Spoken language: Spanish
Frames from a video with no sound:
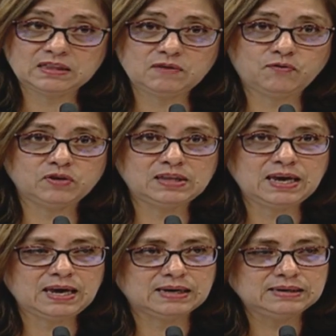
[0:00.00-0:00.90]

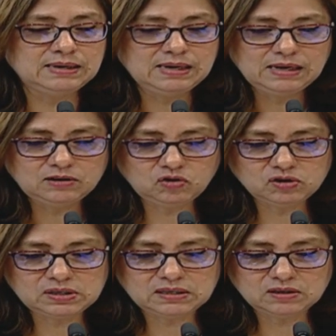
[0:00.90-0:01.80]
tifoidea.
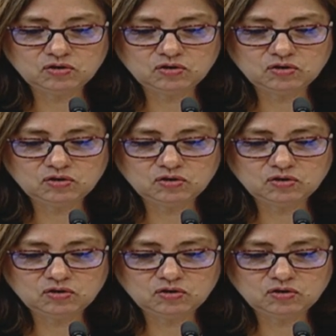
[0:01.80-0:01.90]
Entonces,